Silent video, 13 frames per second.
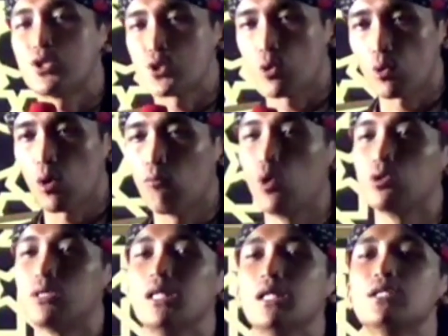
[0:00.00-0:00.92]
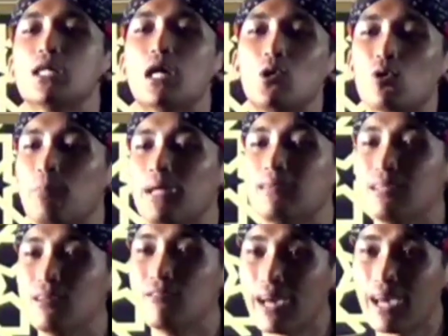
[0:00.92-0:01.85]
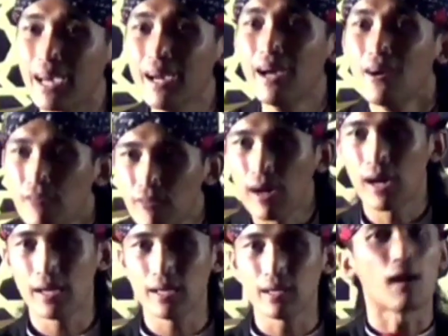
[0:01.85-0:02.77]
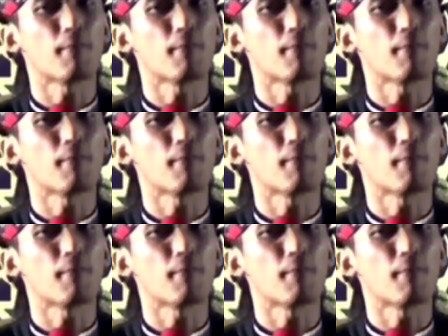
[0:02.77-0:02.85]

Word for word: dicolong wong dijaluk beti wae wae